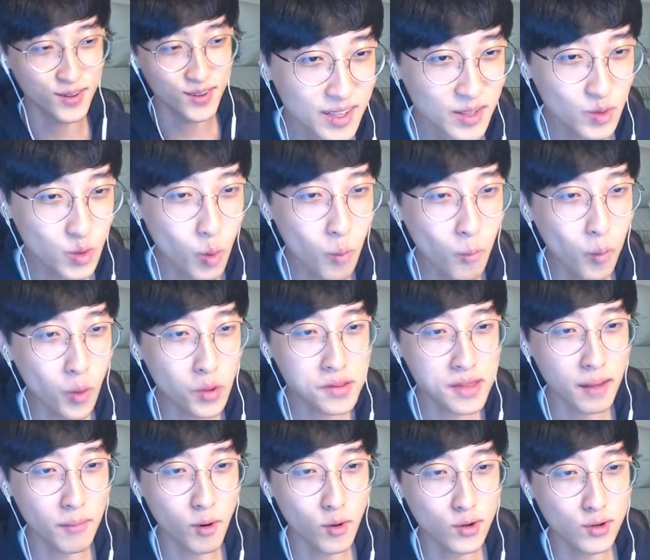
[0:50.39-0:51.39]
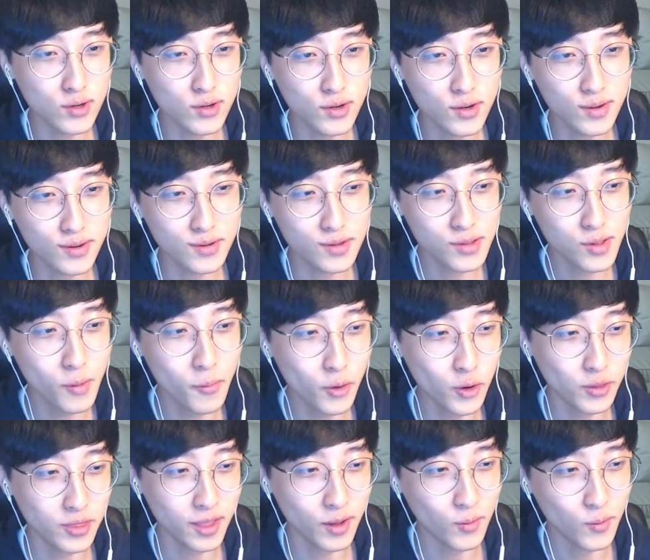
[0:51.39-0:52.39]
돈복사버그
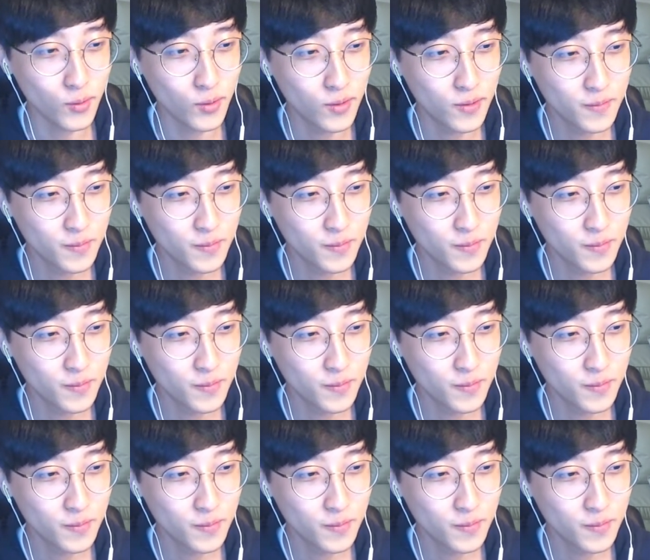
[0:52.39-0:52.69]
써버렸다고